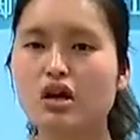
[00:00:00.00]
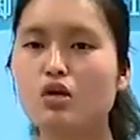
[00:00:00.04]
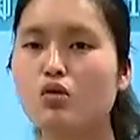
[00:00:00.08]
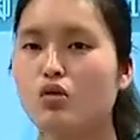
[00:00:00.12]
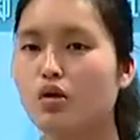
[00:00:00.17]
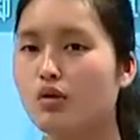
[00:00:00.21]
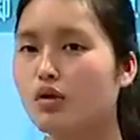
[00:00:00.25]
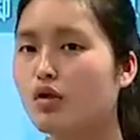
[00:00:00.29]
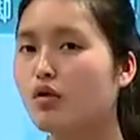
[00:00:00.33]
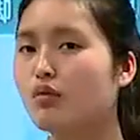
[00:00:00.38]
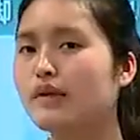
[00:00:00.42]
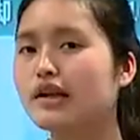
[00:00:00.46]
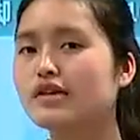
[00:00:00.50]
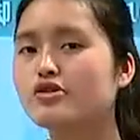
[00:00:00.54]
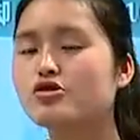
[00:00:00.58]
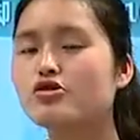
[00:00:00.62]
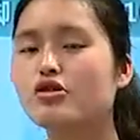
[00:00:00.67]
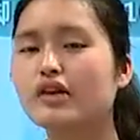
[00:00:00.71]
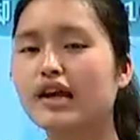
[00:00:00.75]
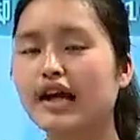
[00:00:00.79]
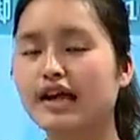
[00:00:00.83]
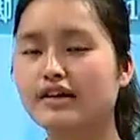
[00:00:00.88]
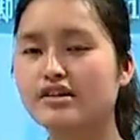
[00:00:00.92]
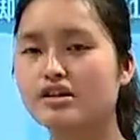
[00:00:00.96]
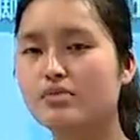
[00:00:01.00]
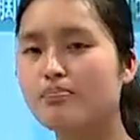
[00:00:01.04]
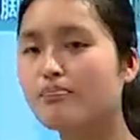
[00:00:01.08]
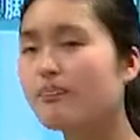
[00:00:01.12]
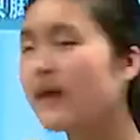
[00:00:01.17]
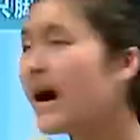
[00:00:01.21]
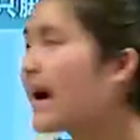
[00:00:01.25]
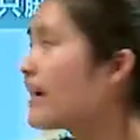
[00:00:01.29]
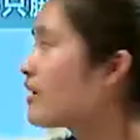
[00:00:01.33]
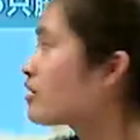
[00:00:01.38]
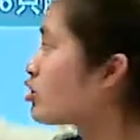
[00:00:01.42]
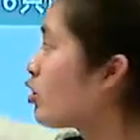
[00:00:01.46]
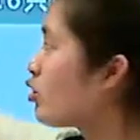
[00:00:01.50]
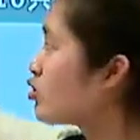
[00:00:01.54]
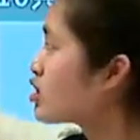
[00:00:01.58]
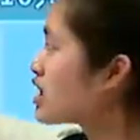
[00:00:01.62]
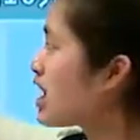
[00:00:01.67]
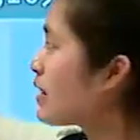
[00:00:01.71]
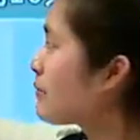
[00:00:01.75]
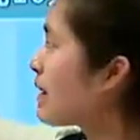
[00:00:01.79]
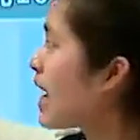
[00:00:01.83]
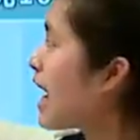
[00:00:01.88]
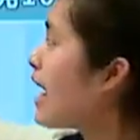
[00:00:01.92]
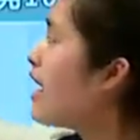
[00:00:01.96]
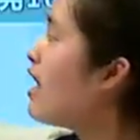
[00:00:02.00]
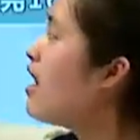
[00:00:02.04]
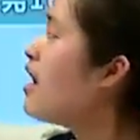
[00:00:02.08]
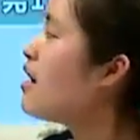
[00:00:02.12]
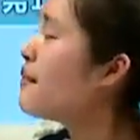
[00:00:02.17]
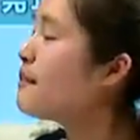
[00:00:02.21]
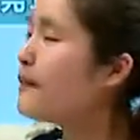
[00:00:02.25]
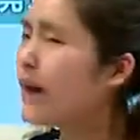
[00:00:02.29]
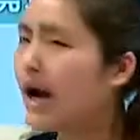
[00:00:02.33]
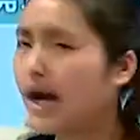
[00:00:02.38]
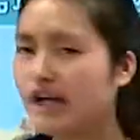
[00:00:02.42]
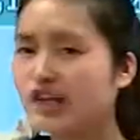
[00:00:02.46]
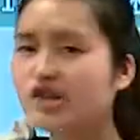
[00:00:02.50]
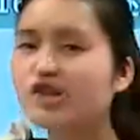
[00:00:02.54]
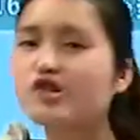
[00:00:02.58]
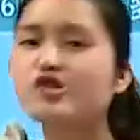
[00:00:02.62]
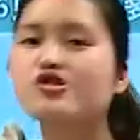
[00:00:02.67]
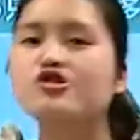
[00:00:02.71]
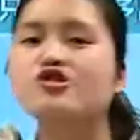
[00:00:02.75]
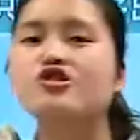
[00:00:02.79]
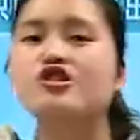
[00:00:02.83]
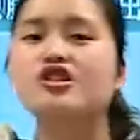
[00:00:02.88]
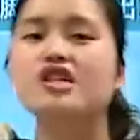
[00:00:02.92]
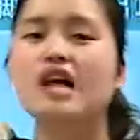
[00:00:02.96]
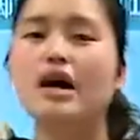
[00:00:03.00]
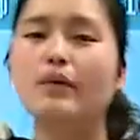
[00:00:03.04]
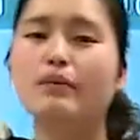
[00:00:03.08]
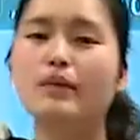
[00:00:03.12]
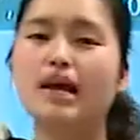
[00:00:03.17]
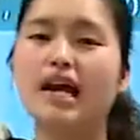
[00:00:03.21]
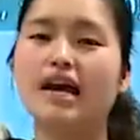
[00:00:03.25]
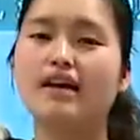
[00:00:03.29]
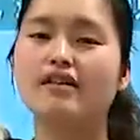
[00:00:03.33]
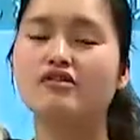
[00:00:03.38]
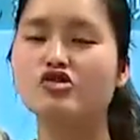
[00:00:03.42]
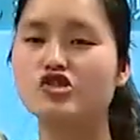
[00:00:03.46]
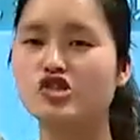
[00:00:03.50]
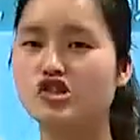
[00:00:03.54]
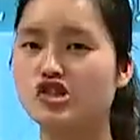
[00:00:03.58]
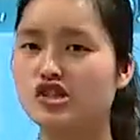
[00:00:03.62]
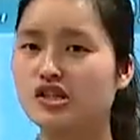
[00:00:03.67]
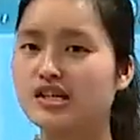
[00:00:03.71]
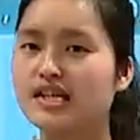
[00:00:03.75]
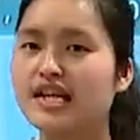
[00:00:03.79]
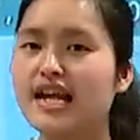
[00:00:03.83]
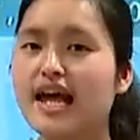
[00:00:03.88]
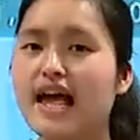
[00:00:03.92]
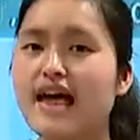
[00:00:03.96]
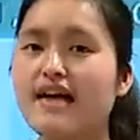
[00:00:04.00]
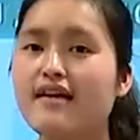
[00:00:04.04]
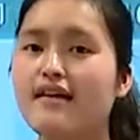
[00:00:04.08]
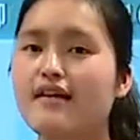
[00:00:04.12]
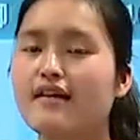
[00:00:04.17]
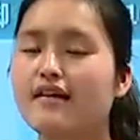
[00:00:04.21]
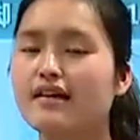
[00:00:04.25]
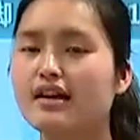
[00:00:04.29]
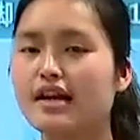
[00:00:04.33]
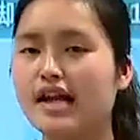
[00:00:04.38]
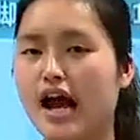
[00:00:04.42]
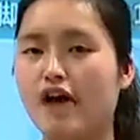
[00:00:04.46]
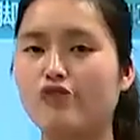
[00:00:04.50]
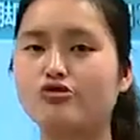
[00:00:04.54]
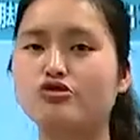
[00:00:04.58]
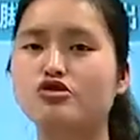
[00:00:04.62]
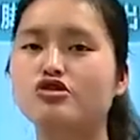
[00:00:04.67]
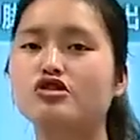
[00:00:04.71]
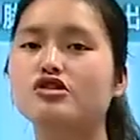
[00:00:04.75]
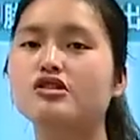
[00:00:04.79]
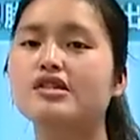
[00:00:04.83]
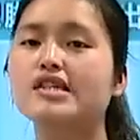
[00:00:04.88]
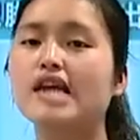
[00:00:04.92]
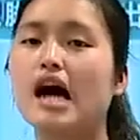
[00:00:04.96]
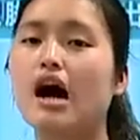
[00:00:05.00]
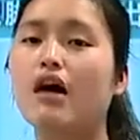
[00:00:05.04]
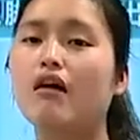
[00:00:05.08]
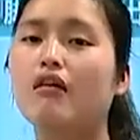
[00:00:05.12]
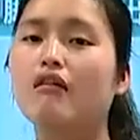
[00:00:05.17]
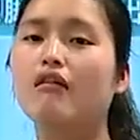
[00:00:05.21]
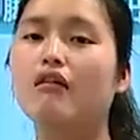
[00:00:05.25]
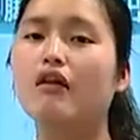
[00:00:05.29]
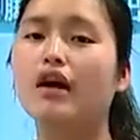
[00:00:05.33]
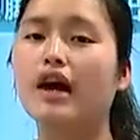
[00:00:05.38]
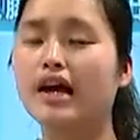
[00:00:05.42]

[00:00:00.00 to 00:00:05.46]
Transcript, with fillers: 那我们我们就给这八个头上面每一只上面只添两只脚，